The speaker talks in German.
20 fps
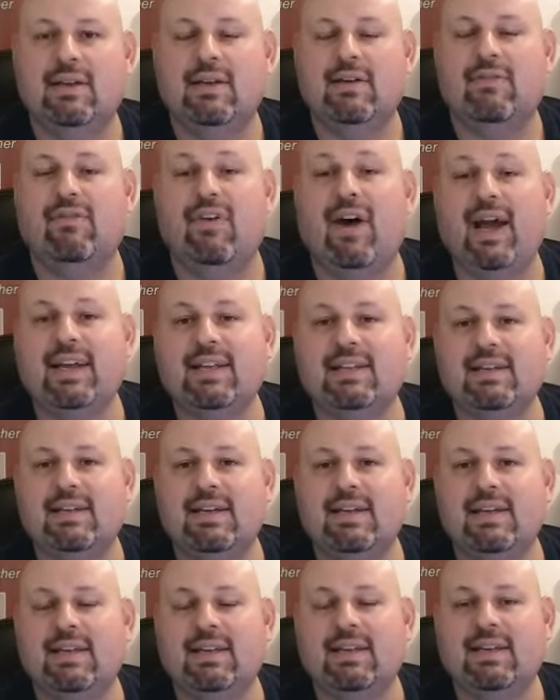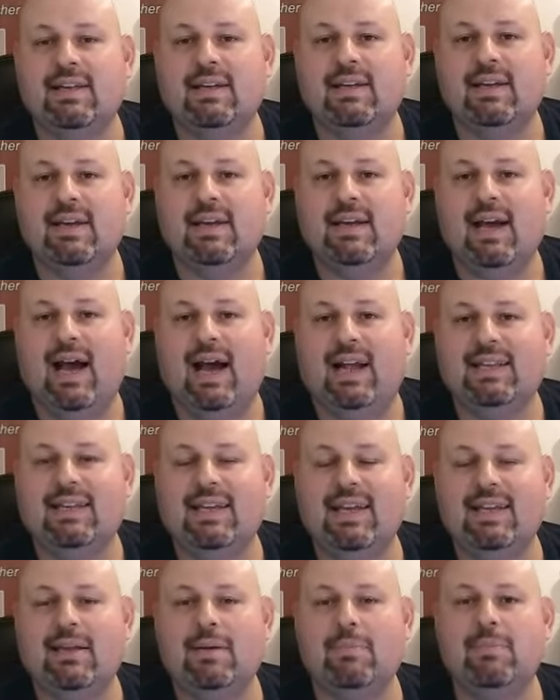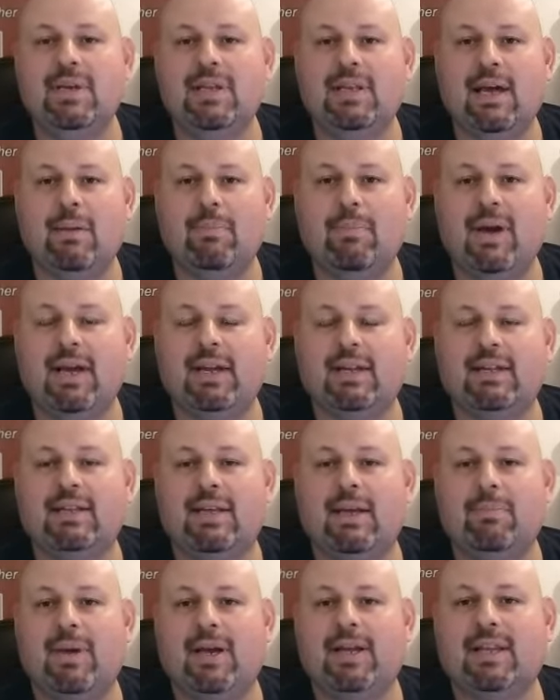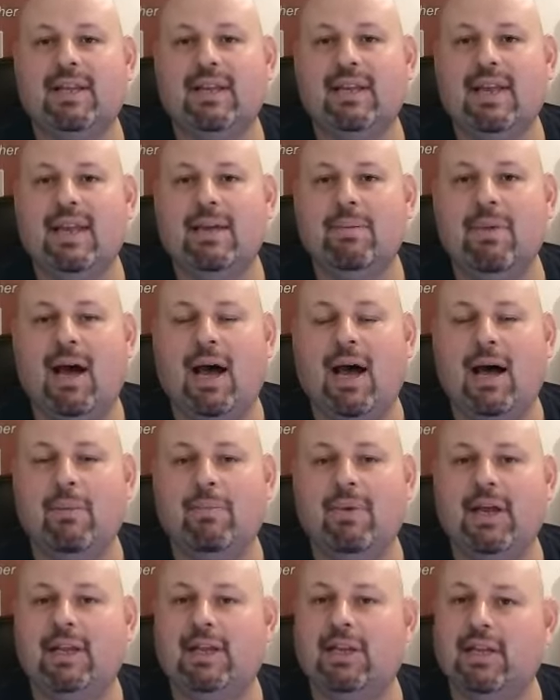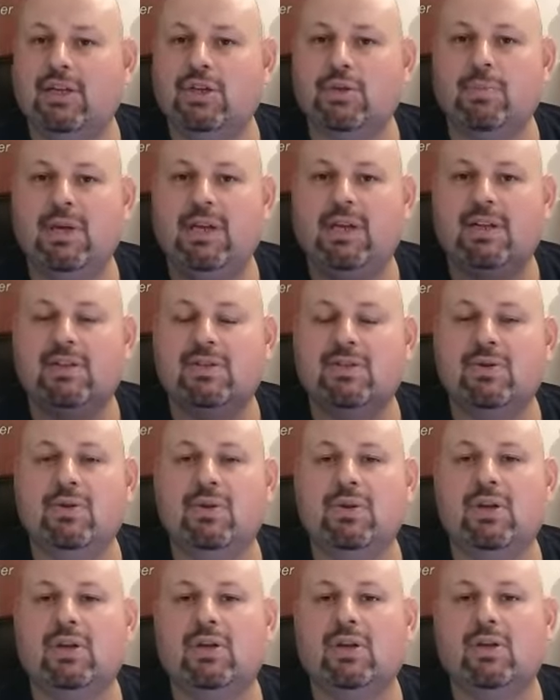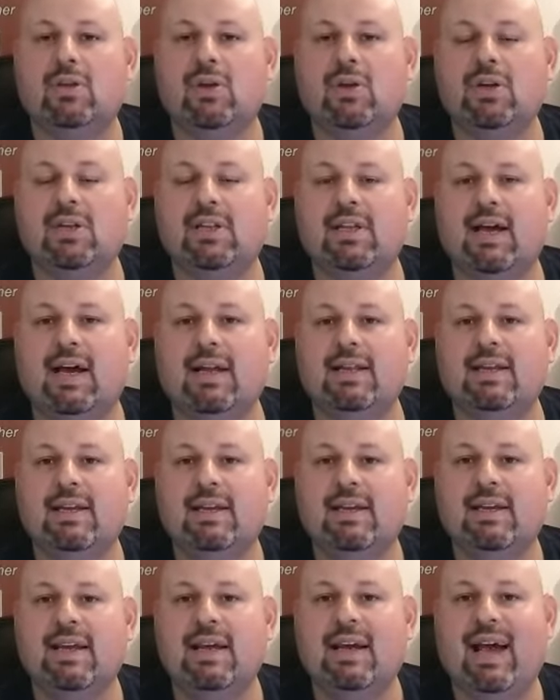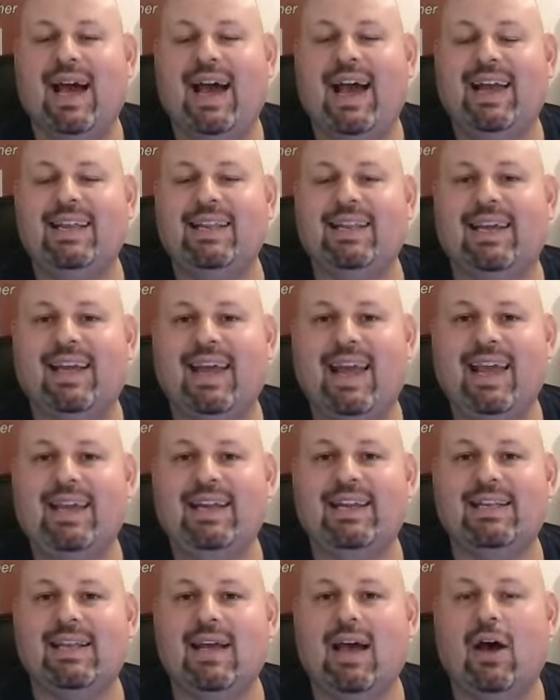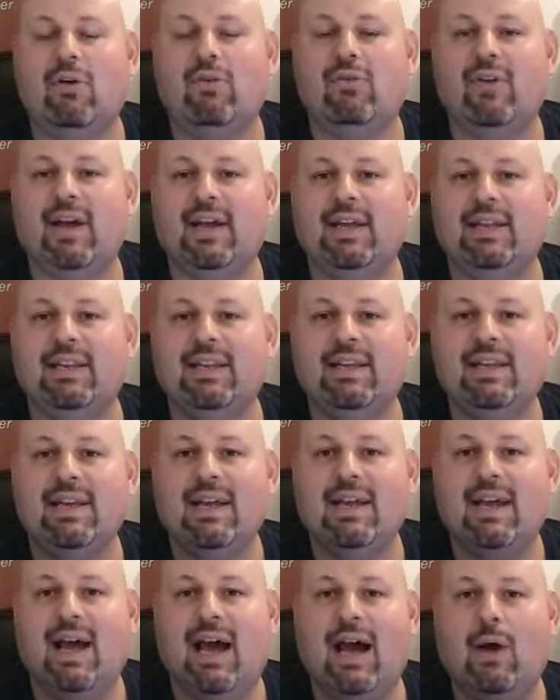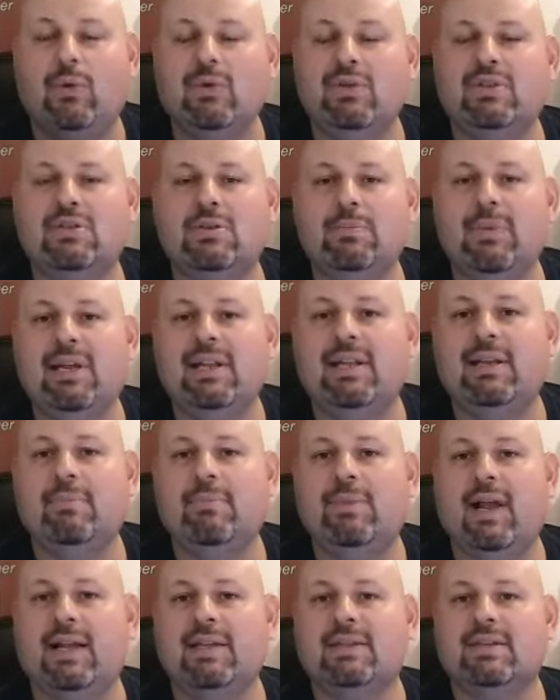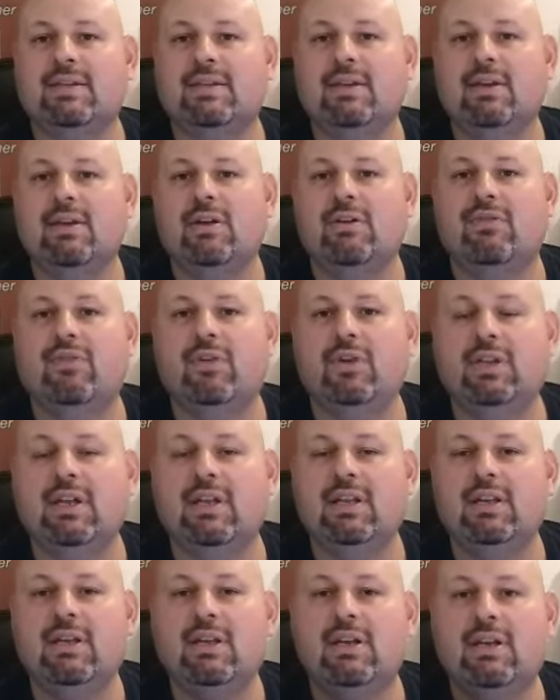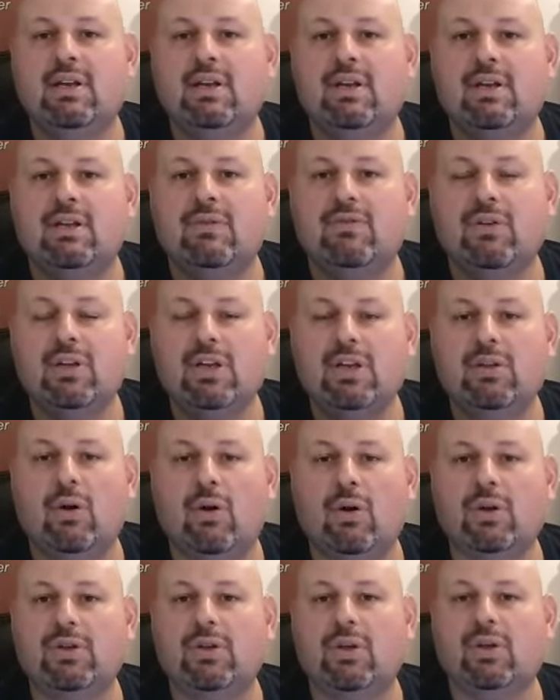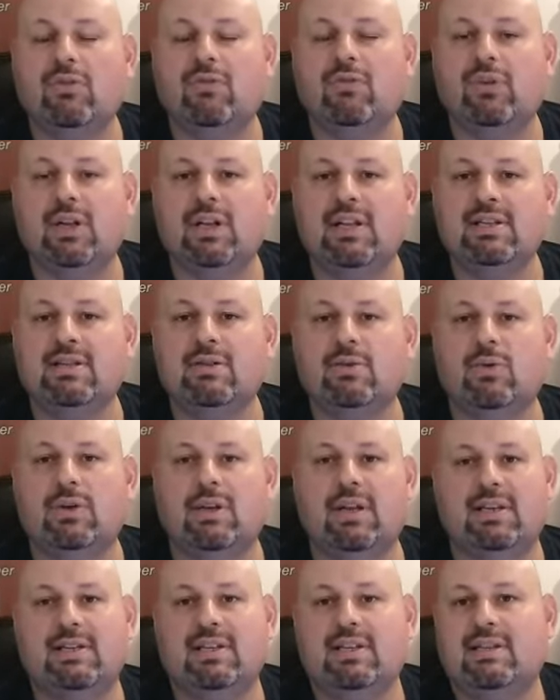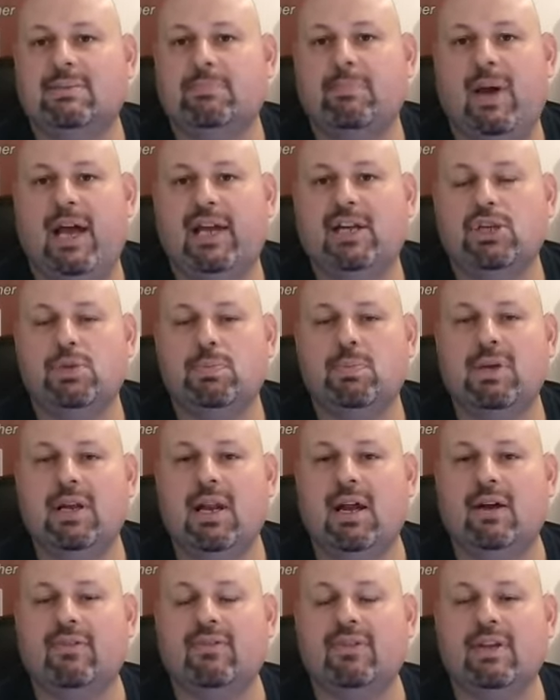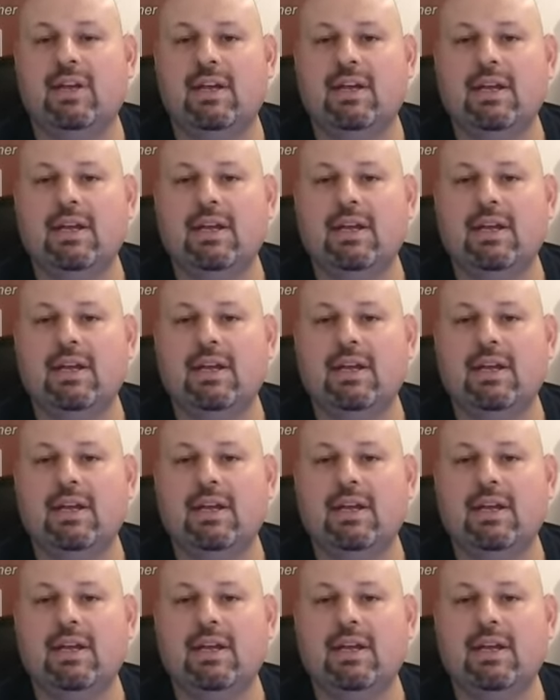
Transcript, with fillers: Weiterhin hat jeder Mitarbeiter, der bei Trigema arbeitet, der später Söhne oder Töchter hat, ein Recht auf einen auszubildenden Platz für den für die Tochter oder für den Sohn. Das ist beispielhaft.